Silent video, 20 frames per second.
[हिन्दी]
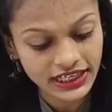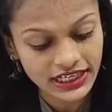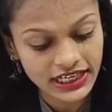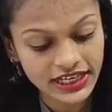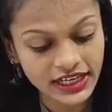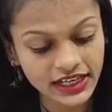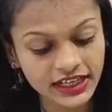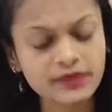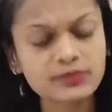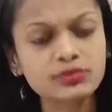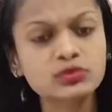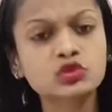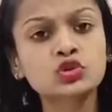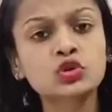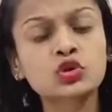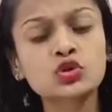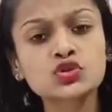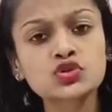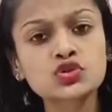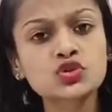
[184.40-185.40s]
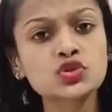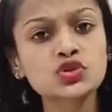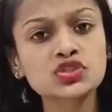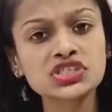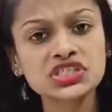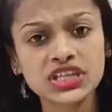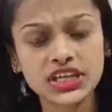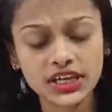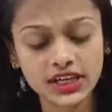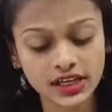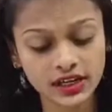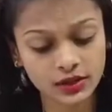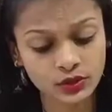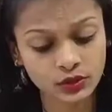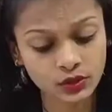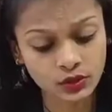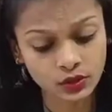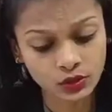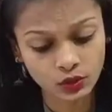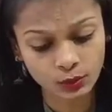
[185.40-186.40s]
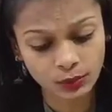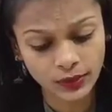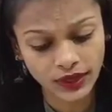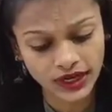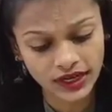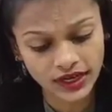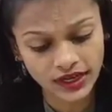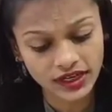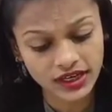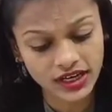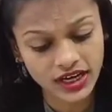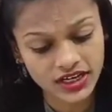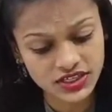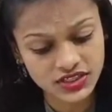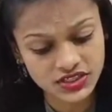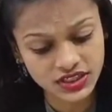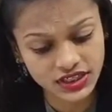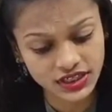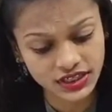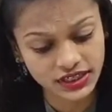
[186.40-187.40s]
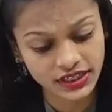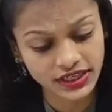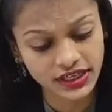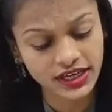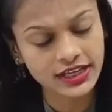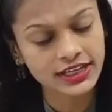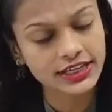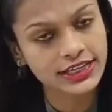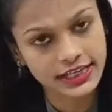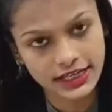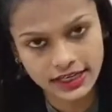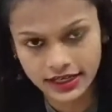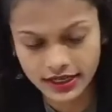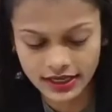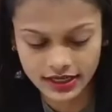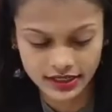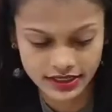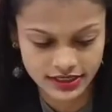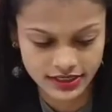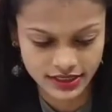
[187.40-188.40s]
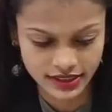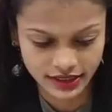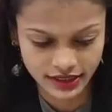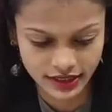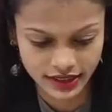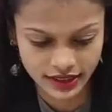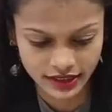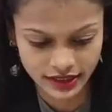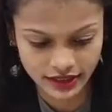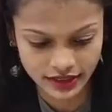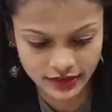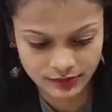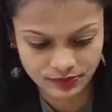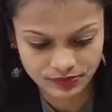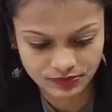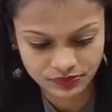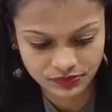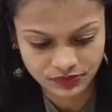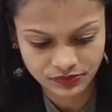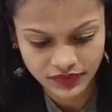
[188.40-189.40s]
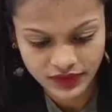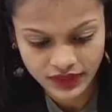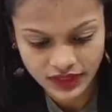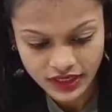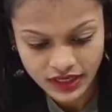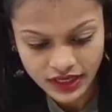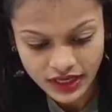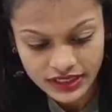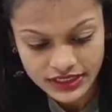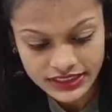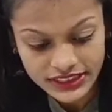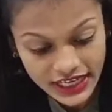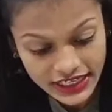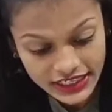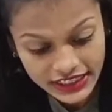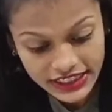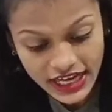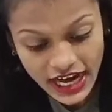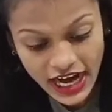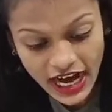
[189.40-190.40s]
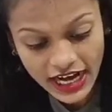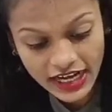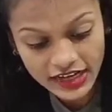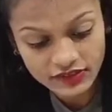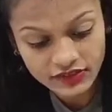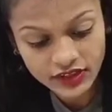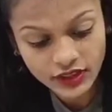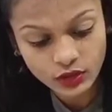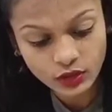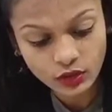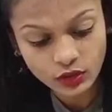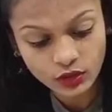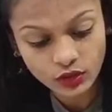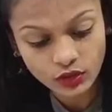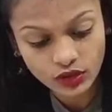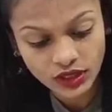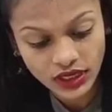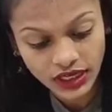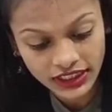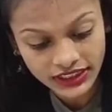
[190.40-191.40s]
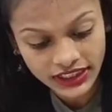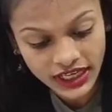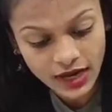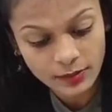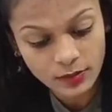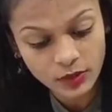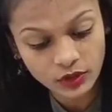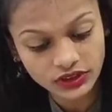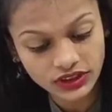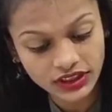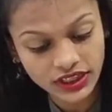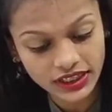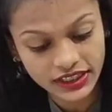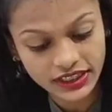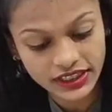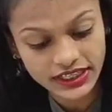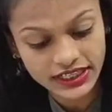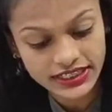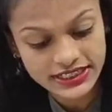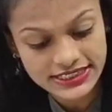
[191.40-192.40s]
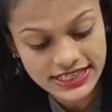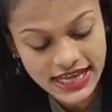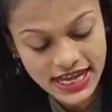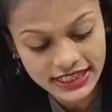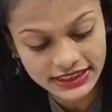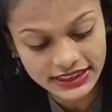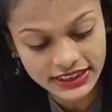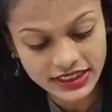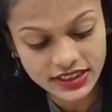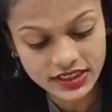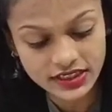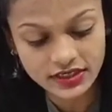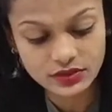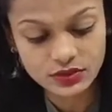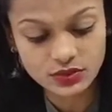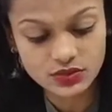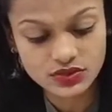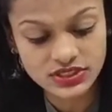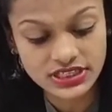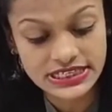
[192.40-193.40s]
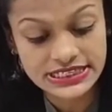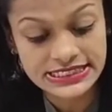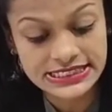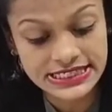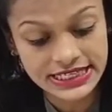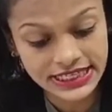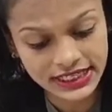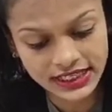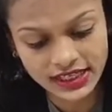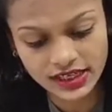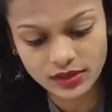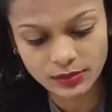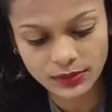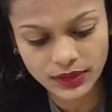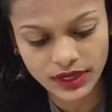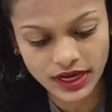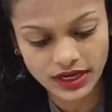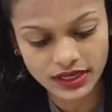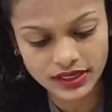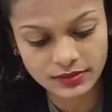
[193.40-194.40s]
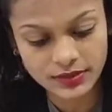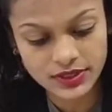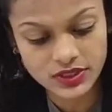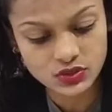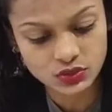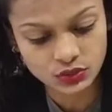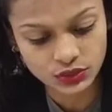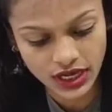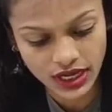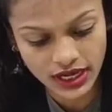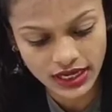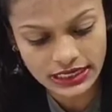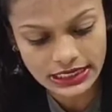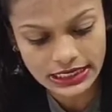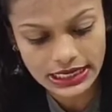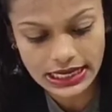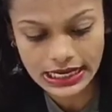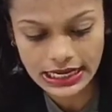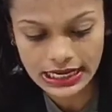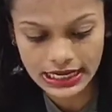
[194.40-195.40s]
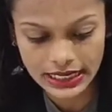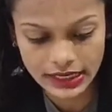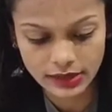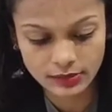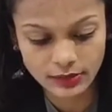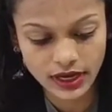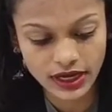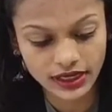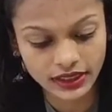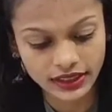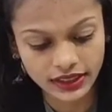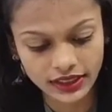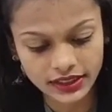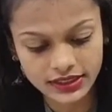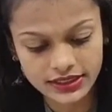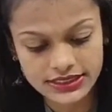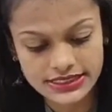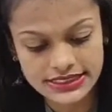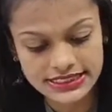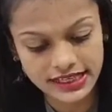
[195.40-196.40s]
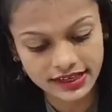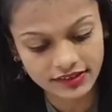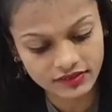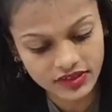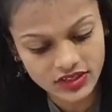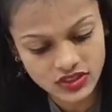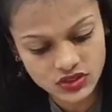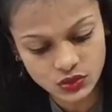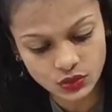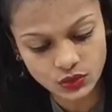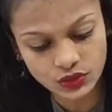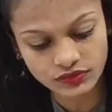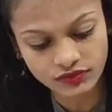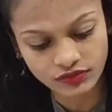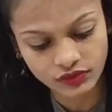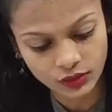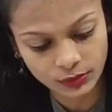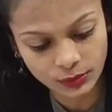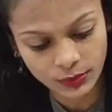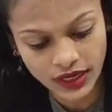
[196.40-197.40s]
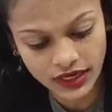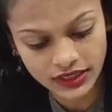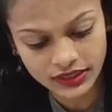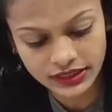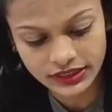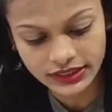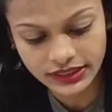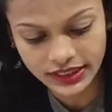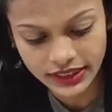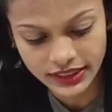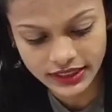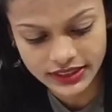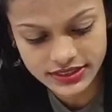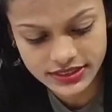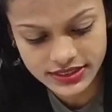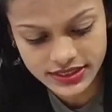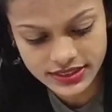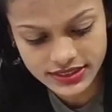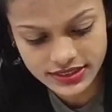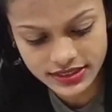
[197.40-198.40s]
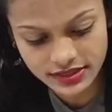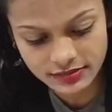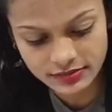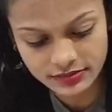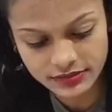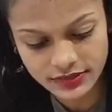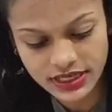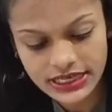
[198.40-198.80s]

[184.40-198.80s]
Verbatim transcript: के लिए करीब 206 करोड़ रुपए खर्च करने का निर्णय लिया गया है यानी हाईवे को गड्ढा मुक्त करने के साथ ही उसकी सिग्नल प्रणाली में सुधार लेन मार्किंग सर्विस रोड फुटपाथ ड्रेनेज सिस्टम